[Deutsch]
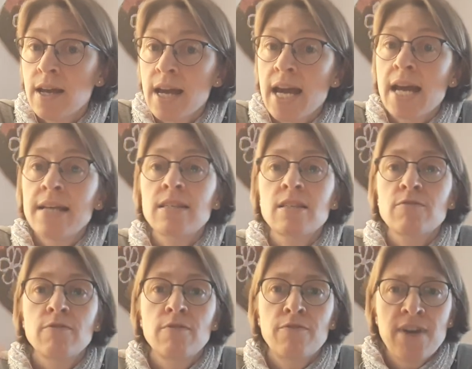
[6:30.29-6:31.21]
Er
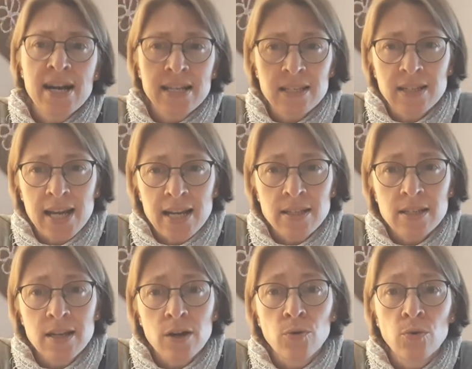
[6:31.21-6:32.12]
ist fast ganz
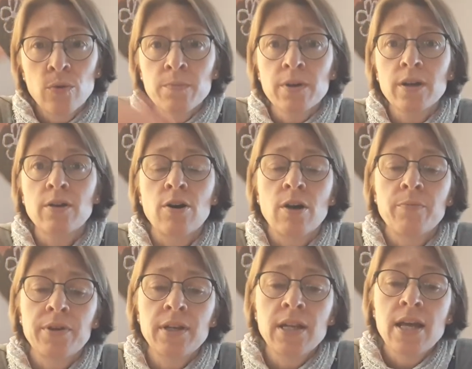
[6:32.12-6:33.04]
nach oben
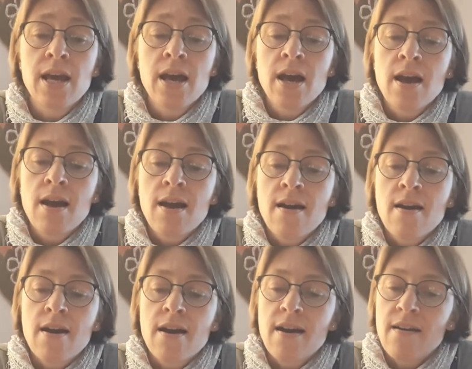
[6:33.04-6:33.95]
gekommen
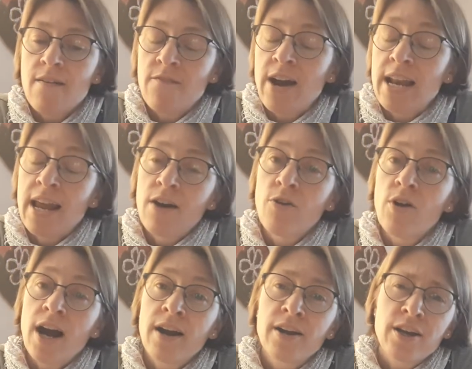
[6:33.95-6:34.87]
weil er
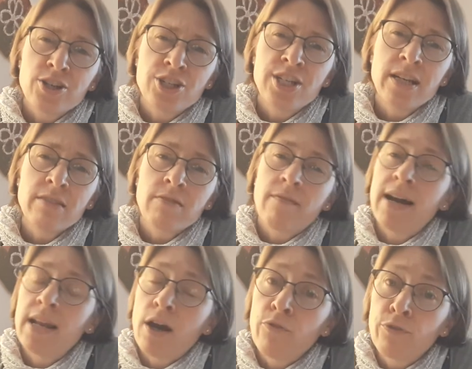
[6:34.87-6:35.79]
auch engagiert war,
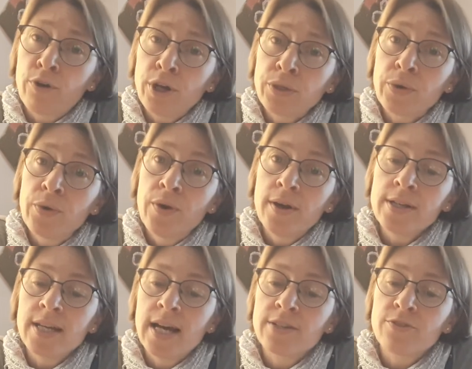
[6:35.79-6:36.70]
weil er auf Gott
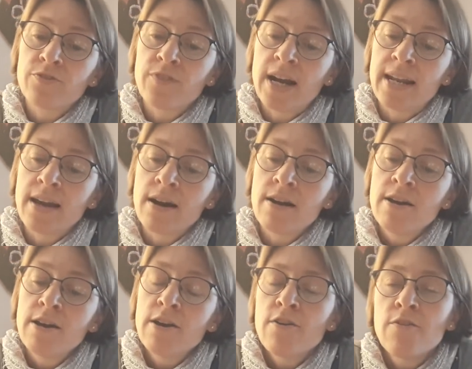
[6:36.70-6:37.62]
gehört hat und weil er
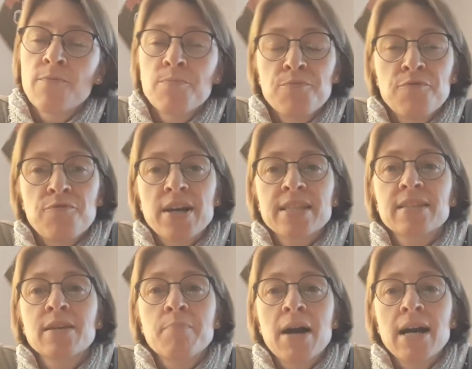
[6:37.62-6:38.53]
was
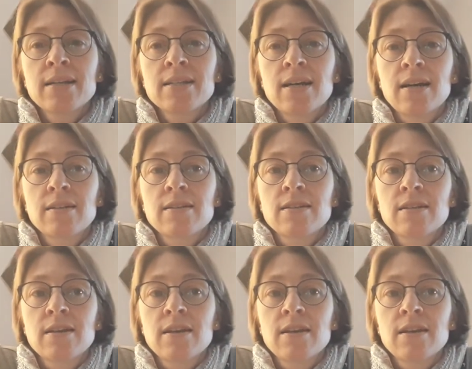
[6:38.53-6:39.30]
gemacht hat.